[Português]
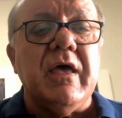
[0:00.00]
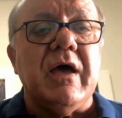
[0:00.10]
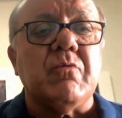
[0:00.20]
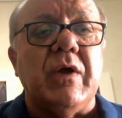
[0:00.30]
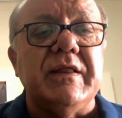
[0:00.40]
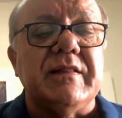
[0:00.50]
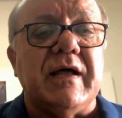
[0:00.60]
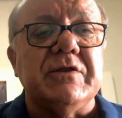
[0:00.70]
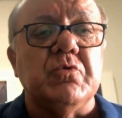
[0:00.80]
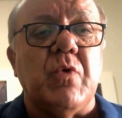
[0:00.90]
é, a
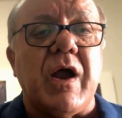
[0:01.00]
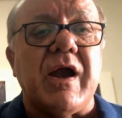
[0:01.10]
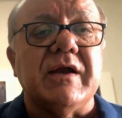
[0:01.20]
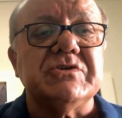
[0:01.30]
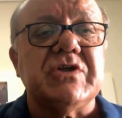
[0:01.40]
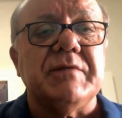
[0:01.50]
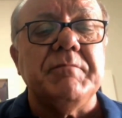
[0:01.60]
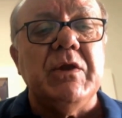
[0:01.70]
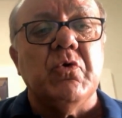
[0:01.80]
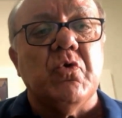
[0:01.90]
qualidade do ar já
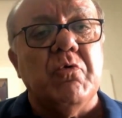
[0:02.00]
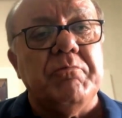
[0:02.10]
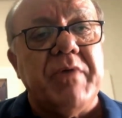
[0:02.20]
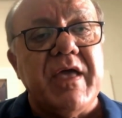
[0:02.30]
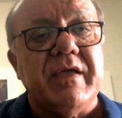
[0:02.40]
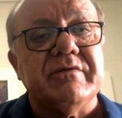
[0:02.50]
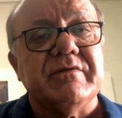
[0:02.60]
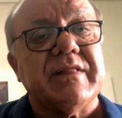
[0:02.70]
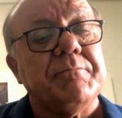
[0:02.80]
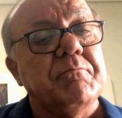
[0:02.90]
melhorou bem,
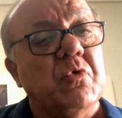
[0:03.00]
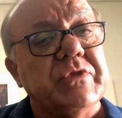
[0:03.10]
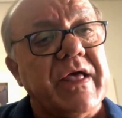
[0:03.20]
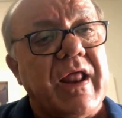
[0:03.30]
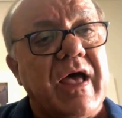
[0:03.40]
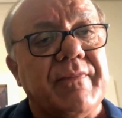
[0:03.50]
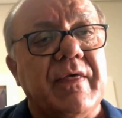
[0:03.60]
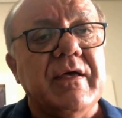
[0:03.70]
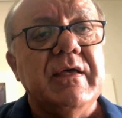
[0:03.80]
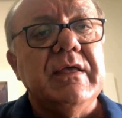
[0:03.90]
já está
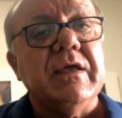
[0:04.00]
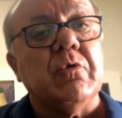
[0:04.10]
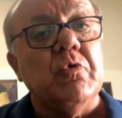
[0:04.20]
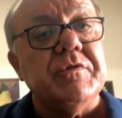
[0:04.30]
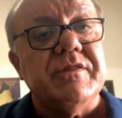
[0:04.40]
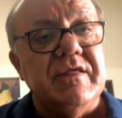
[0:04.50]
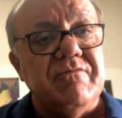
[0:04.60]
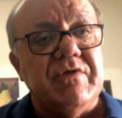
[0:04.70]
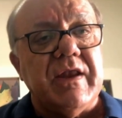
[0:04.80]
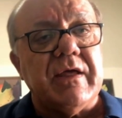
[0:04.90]
moderada.
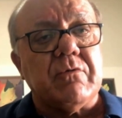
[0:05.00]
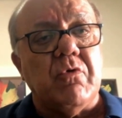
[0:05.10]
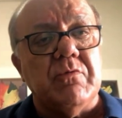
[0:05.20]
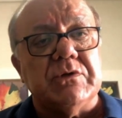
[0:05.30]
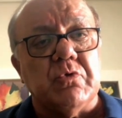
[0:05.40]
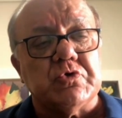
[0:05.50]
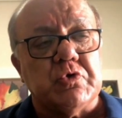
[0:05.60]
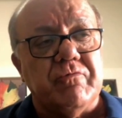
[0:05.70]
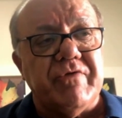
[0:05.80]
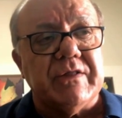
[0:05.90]
Inclusive, né, como andou
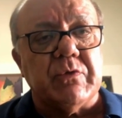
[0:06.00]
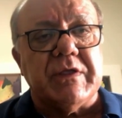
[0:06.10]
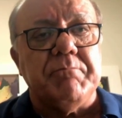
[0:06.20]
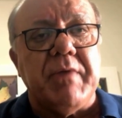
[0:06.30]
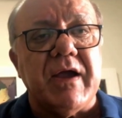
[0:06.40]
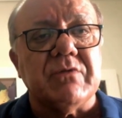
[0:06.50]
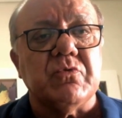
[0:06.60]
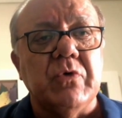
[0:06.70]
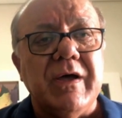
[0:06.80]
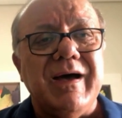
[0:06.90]
chovendo aqui
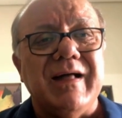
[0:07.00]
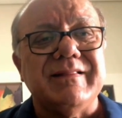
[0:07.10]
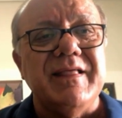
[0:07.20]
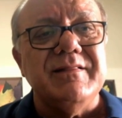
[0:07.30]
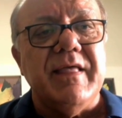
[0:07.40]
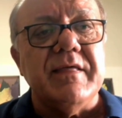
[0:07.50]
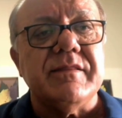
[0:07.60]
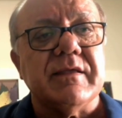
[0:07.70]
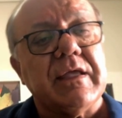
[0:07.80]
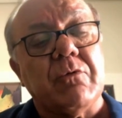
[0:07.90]
perto, a
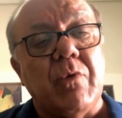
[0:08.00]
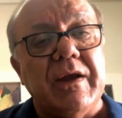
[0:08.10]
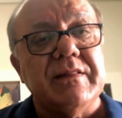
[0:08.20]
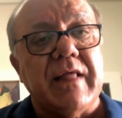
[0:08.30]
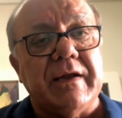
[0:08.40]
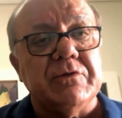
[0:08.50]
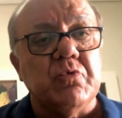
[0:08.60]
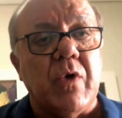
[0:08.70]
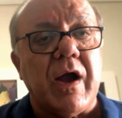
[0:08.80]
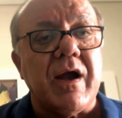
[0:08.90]
tendência é que a qualidade
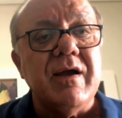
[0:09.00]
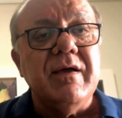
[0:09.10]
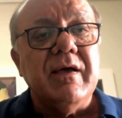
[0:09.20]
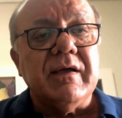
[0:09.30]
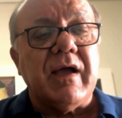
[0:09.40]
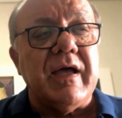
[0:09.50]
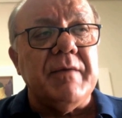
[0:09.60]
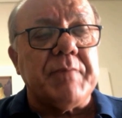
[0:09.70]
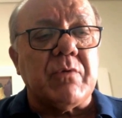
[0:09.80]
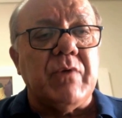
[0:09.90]
do ar
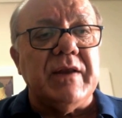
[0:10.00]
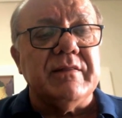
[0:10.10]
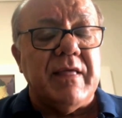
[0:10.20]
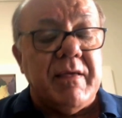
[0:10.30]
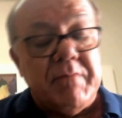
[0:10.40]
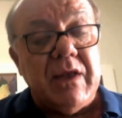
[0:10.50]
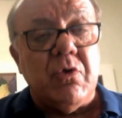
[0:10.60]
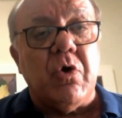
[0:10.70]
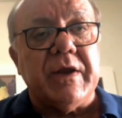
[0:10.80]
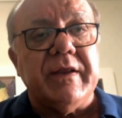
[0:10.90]
caia para é,
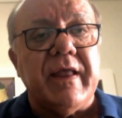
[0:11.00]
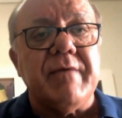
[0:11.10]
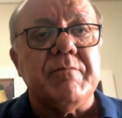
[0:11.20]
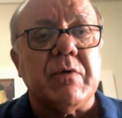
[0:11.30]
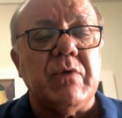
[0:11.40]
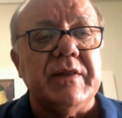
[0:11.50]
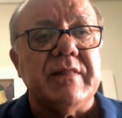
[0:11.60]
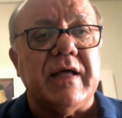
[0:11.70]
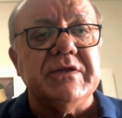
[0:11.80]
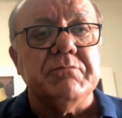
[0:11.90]
melhore, né, a
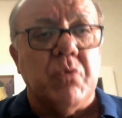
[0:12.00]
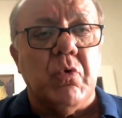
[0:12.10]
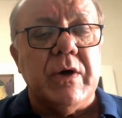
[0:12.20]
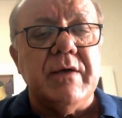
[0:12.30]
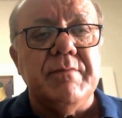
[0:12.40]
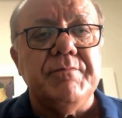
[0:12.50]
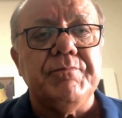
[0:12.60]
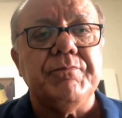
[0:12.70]
qualidade boa.